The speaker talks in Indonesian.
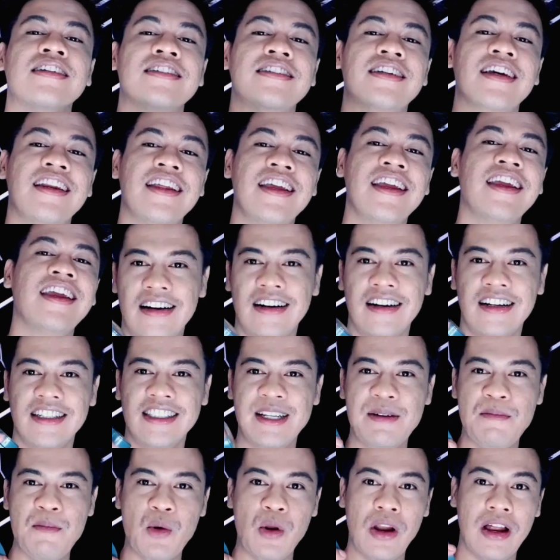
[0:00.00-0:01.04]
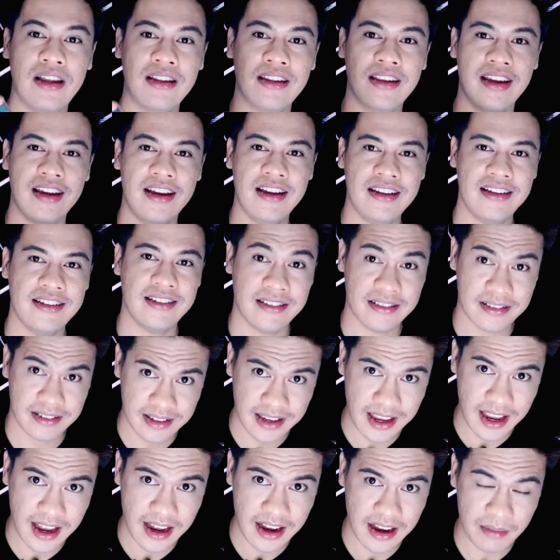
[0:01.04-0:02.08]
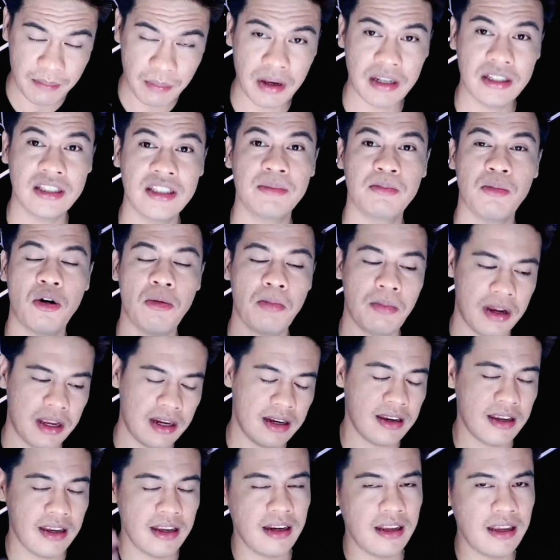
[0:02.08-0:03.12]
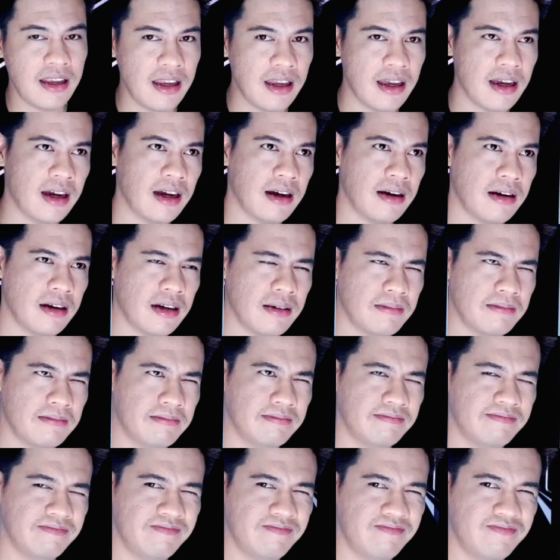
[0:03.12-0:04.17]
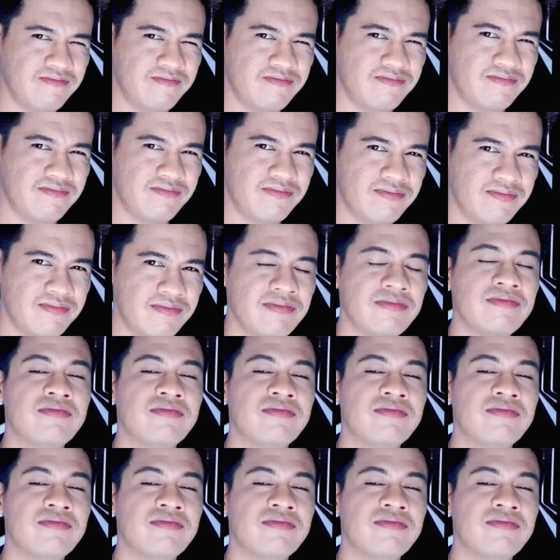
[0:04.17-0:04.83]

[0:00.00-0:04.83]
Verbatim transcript: Jadi simpulannya, yang versi pomade ini uh, hmm,